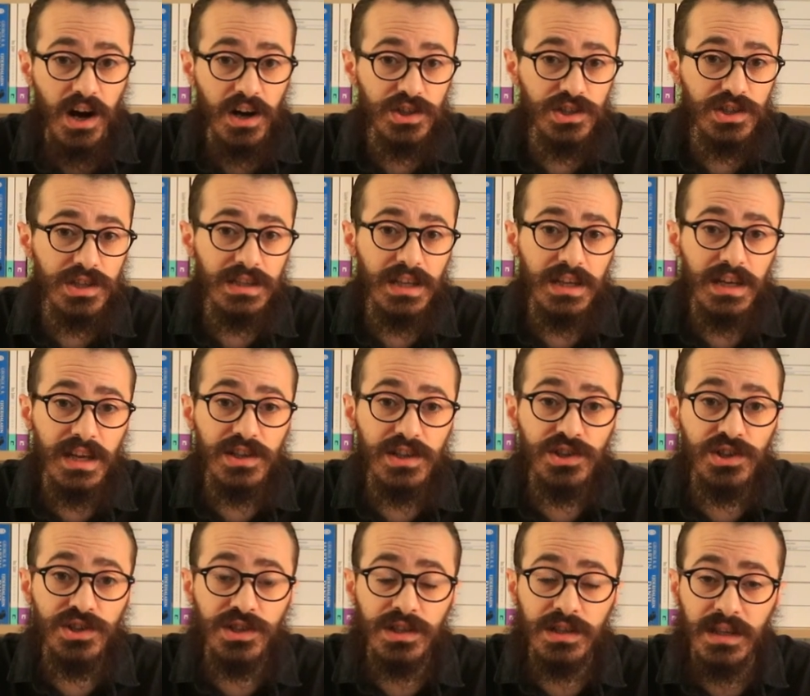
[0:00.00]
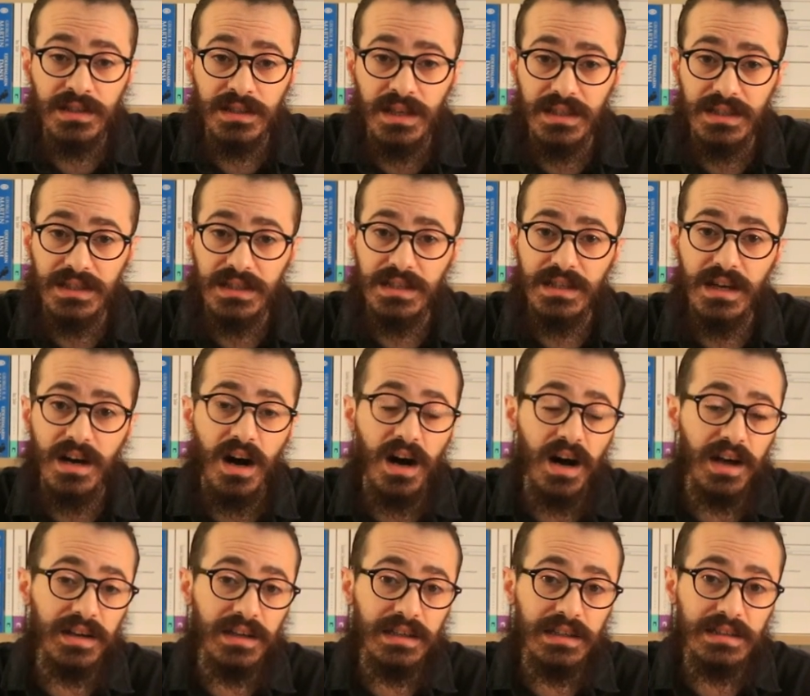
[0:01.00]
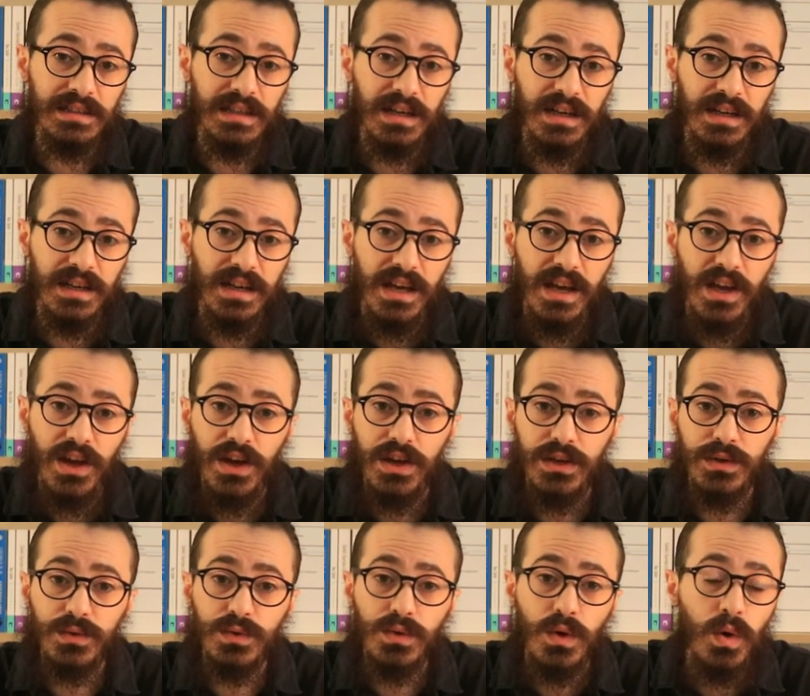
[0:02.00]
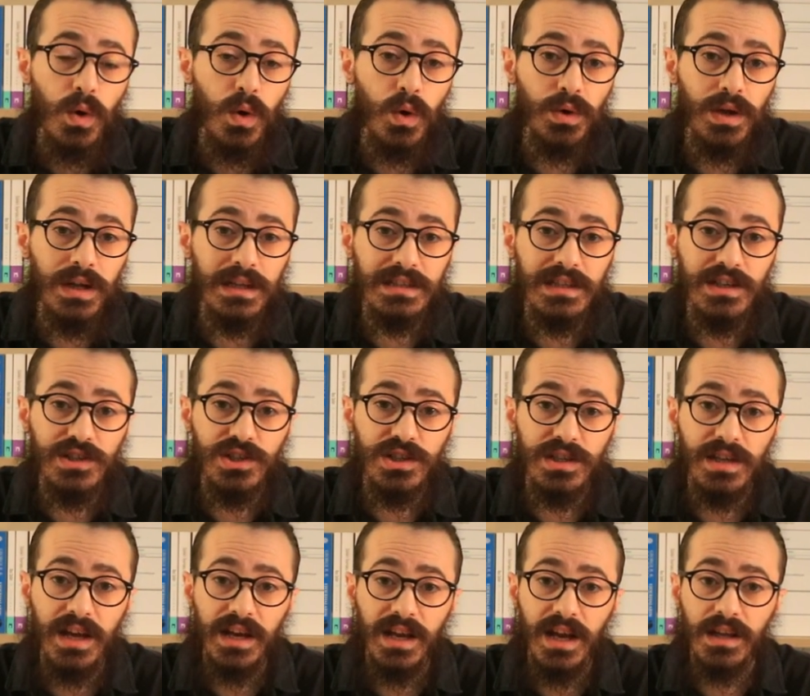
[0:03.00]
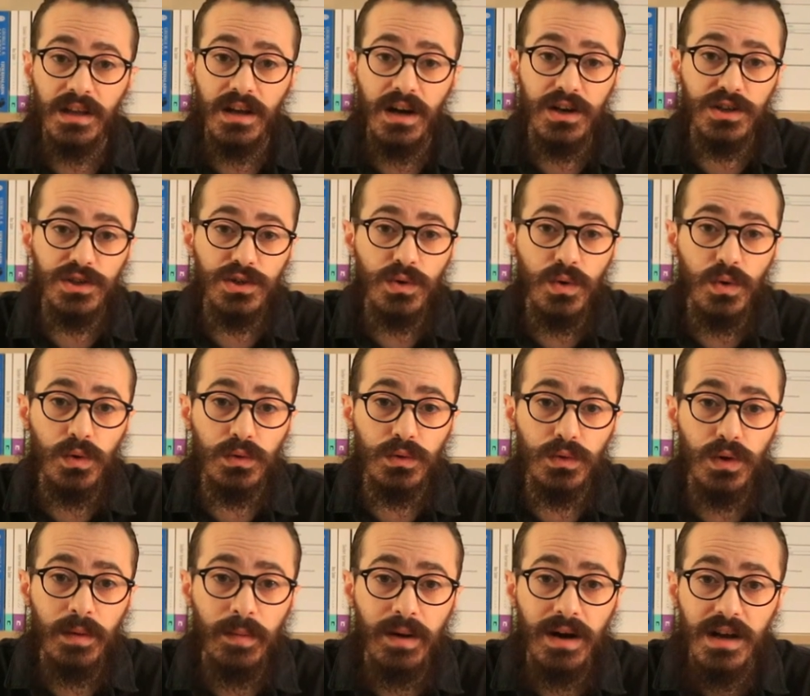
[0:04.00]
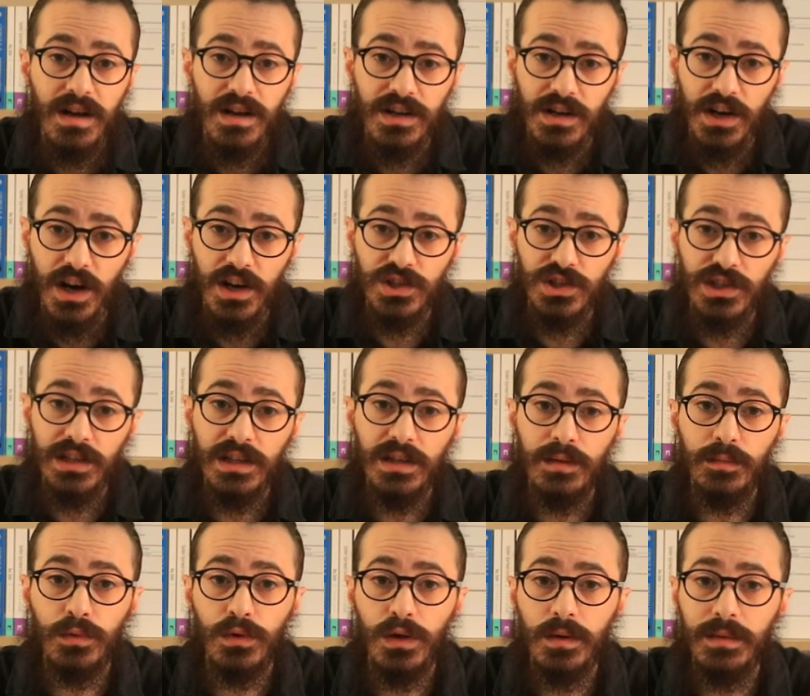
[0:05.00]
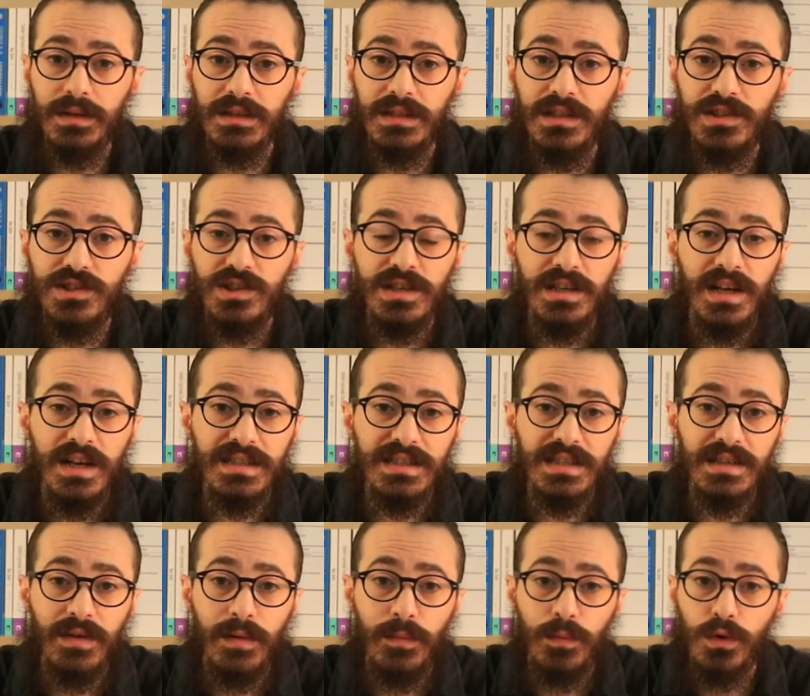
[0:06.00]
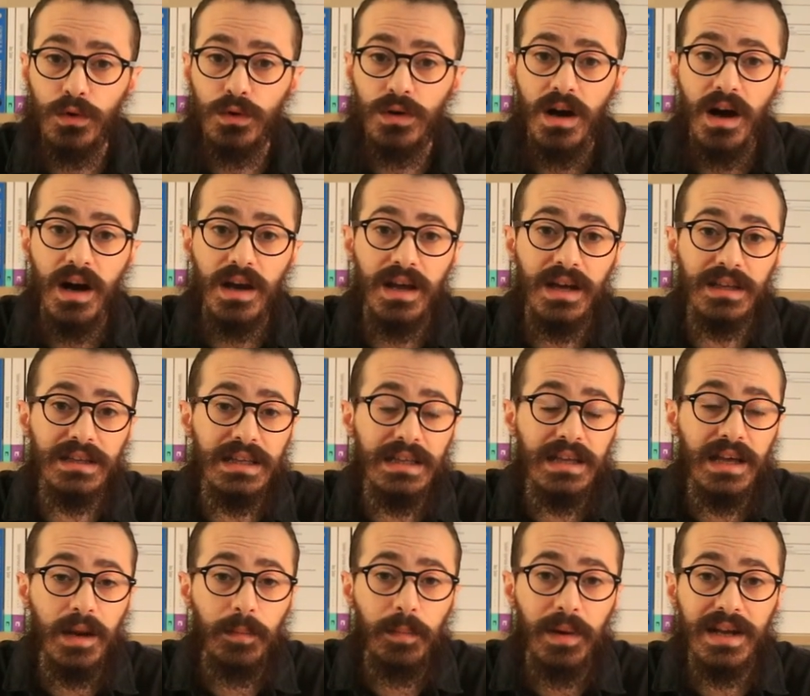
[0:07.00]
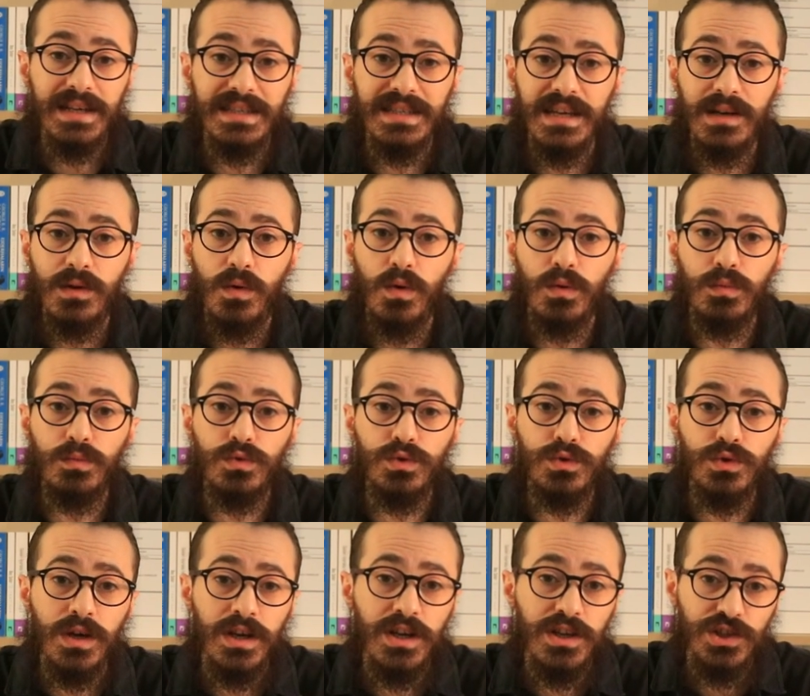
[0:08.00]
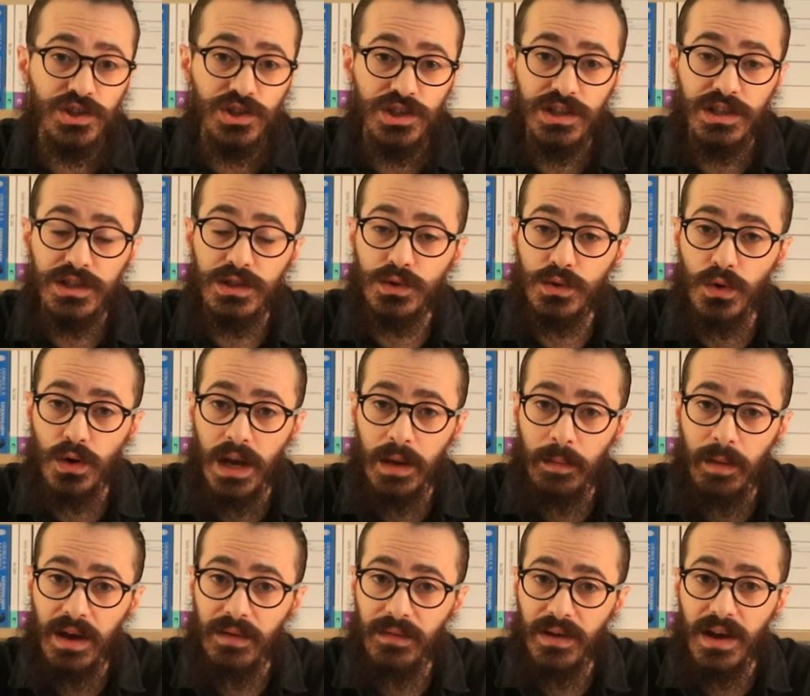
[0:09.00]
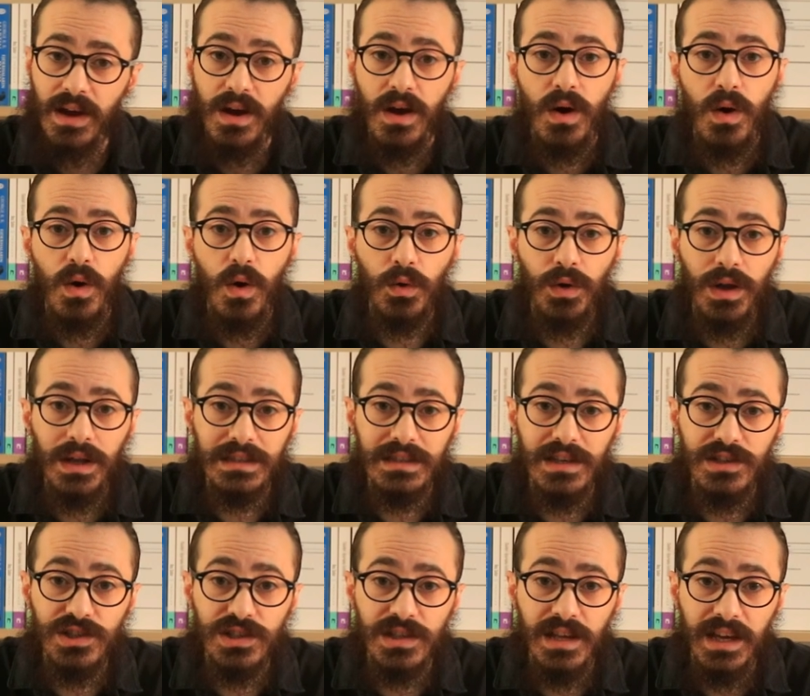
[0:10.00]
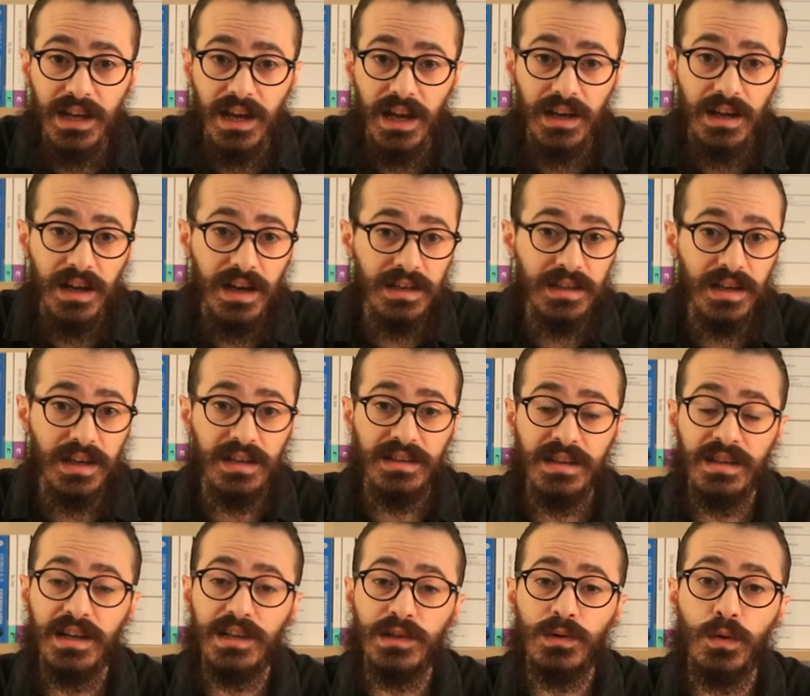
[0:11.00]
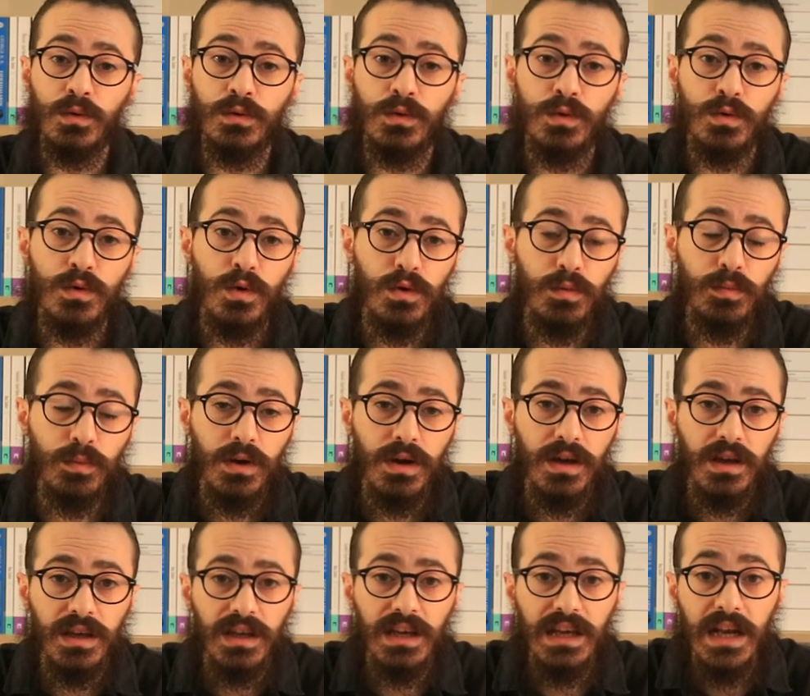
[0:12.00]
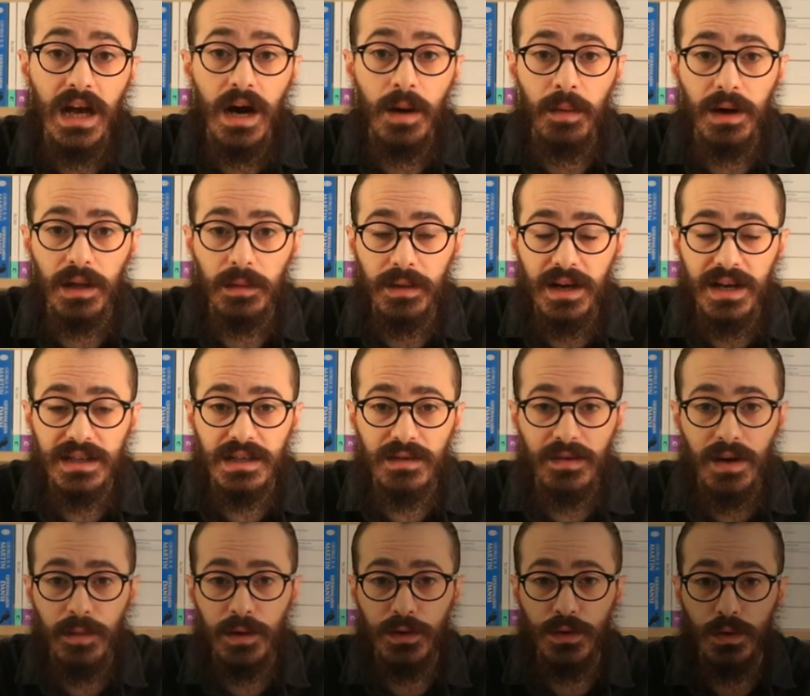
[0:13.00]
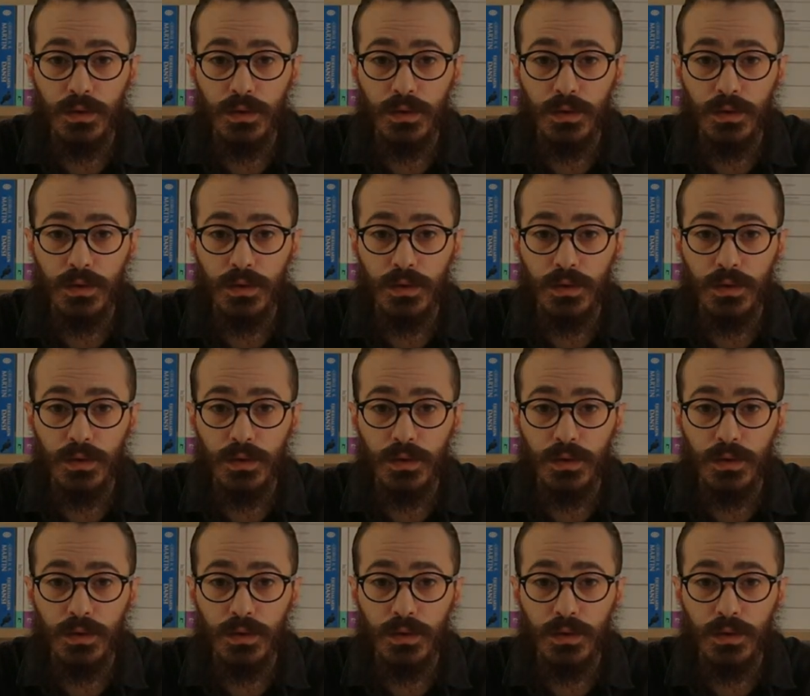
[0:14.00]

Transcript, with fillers: Aşkı da genç yaşında tattı, ayrılığı da. Henüz 16 yaşındayken aşık olduğu ama karşılığını bulamadığı için yazdığı ve bugün hala dillere pelesenk olmuş şiirini söylemeye ve 16 yaşındayken ne kadar yetenekli olduğunu görüp ilham almaya devam